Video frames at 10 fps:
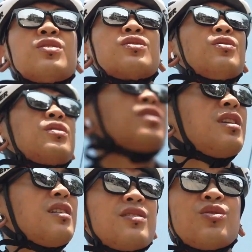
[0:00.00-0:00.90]
所以我觉
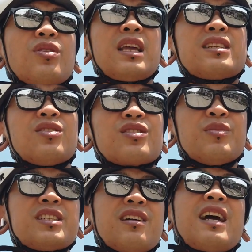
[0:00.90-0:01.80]
得，如果大家有什
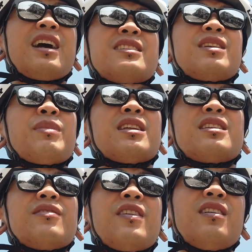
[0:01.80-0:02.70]
么想看清迈的
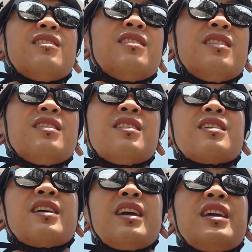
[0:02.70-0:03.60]
地方，
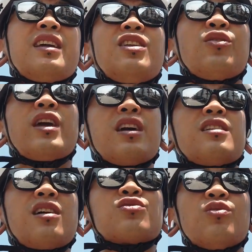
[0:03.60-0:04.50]
可以留言
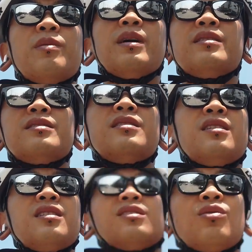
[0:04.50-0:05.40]
告诉我们。
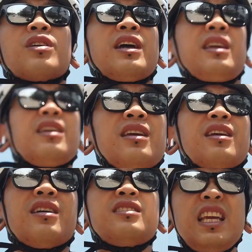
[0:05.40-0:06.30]
我可
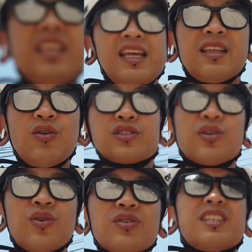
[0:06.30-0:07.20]
以近一点的，我
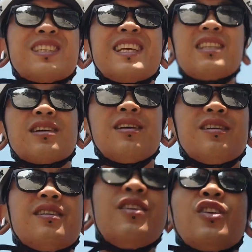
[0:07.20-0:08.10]
就骑自行车；
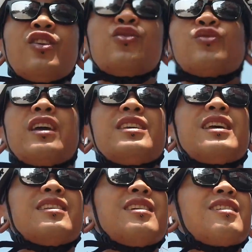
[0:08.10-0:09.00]
远一
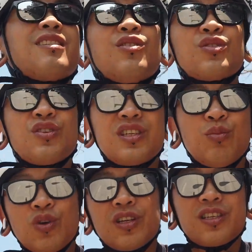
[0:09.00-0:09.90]
点的，可能我就骑
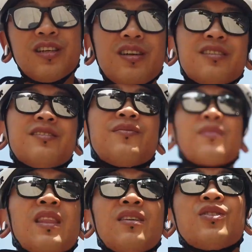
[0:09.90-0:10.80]
摩托车。
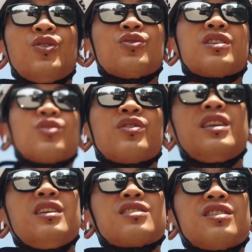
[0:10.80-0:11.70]
用这种
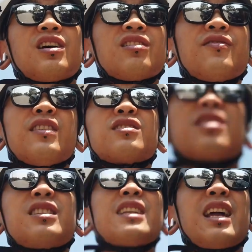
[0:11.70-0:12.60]
第一视角的方
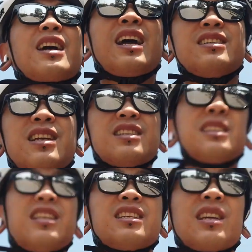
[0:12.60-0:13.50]
式，大家看一下
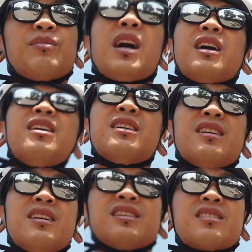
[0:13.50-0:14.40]
现在清迈，
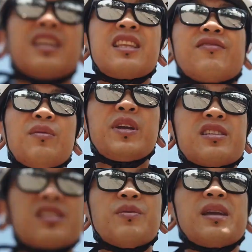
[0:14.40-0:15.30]
这些地方变
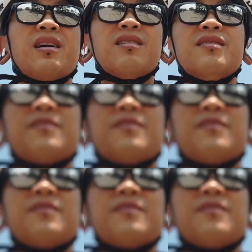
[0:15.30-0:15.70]
成什么样了。